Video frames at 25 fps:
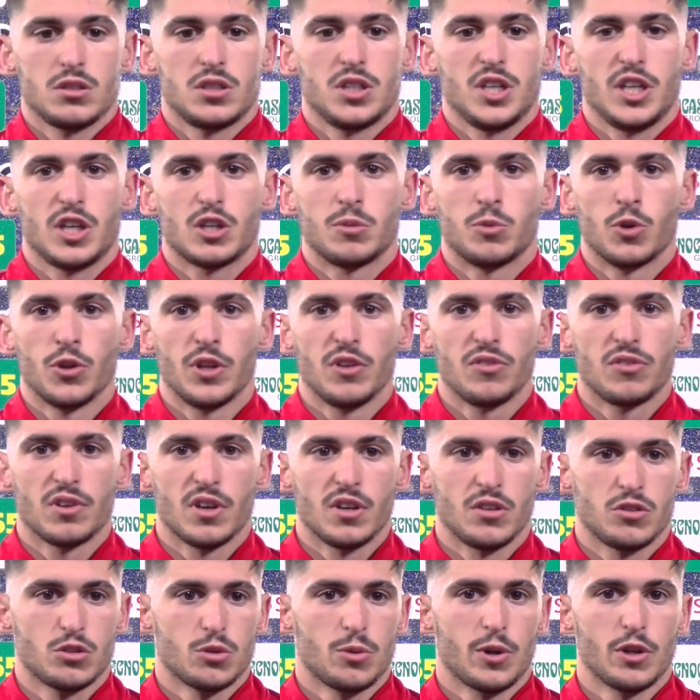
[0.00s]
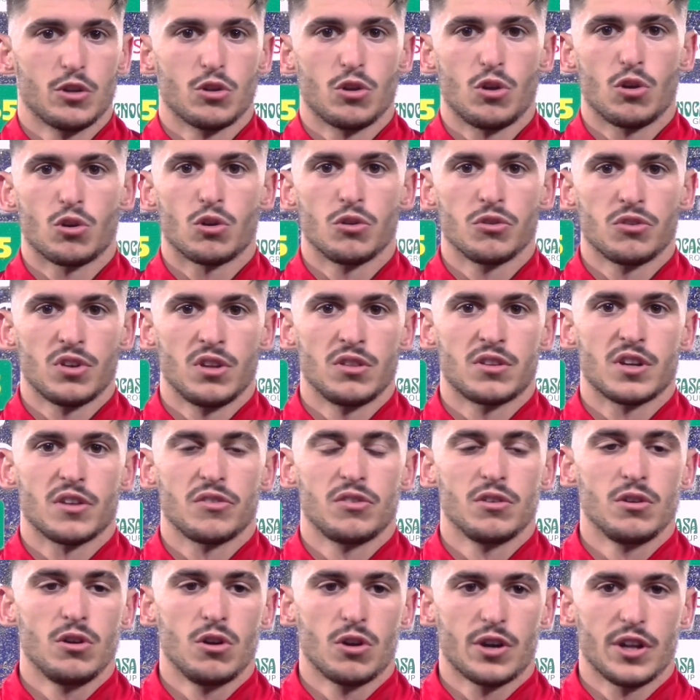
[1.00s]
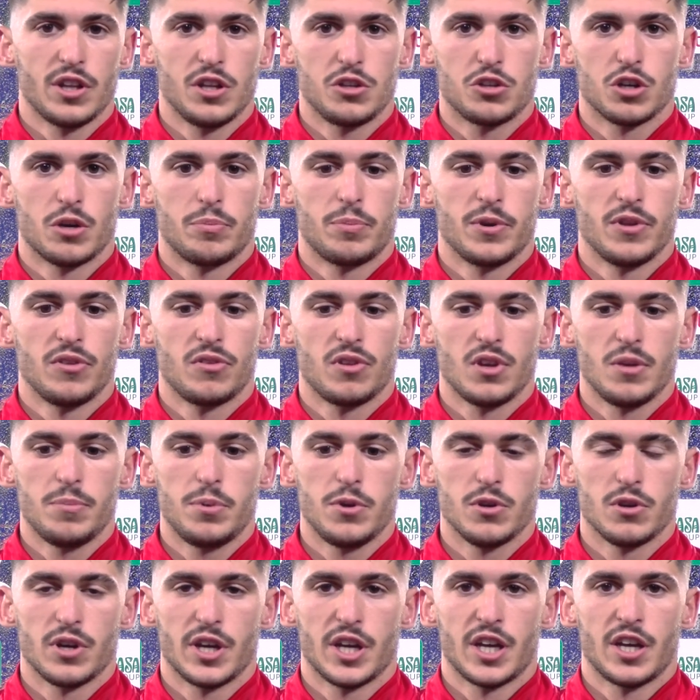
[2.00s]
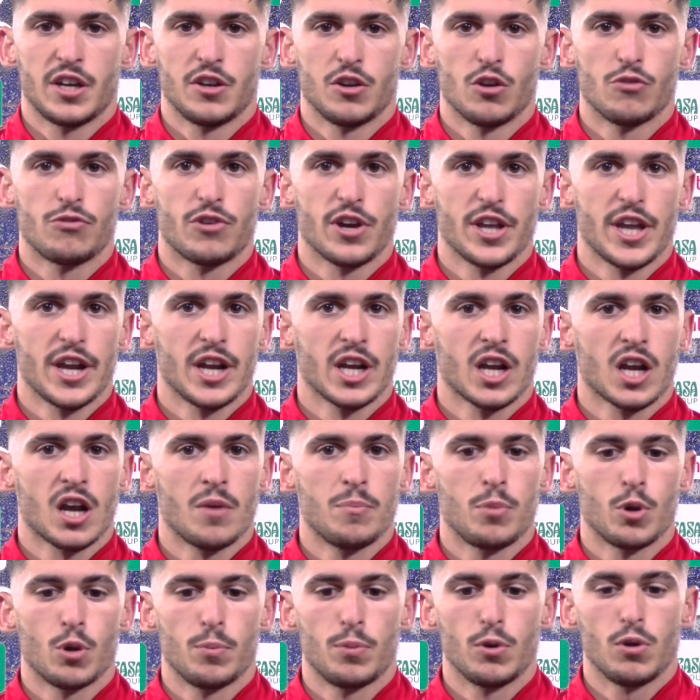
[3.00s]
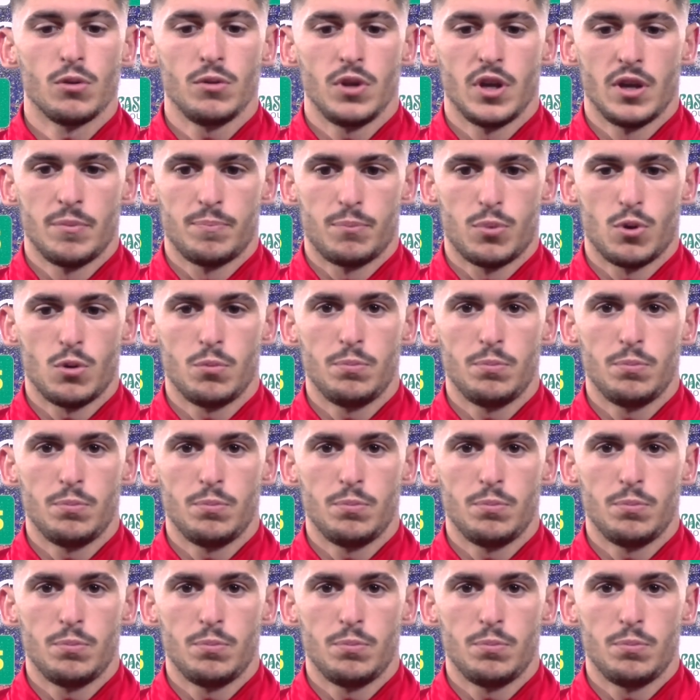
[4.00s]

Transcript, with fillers: Sí, como dice, sobre todo concentración, lo que he dicho al principio es no fallar en campo eh,